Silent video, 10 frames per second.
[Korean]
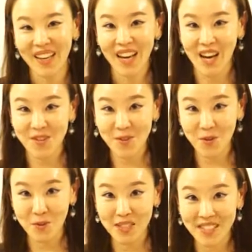아셨죠
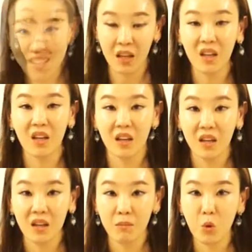여러분?
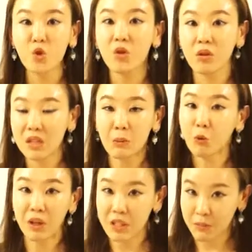표준은 잘
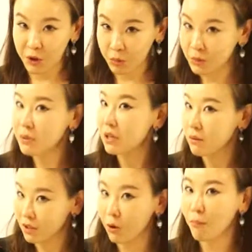모르겠지만 여러분
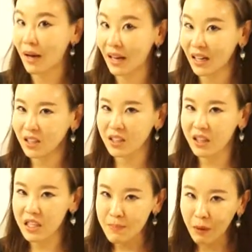핑 그런 맛. 그러니까
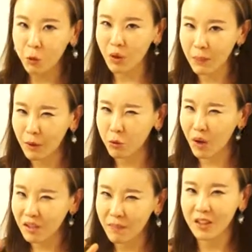네 맛도 내 맛도
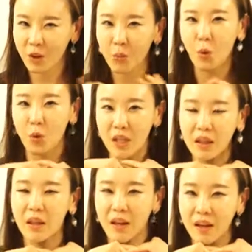아닌 막 그런 표현일
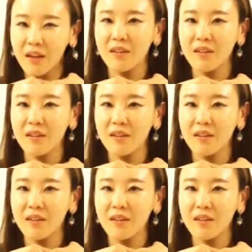때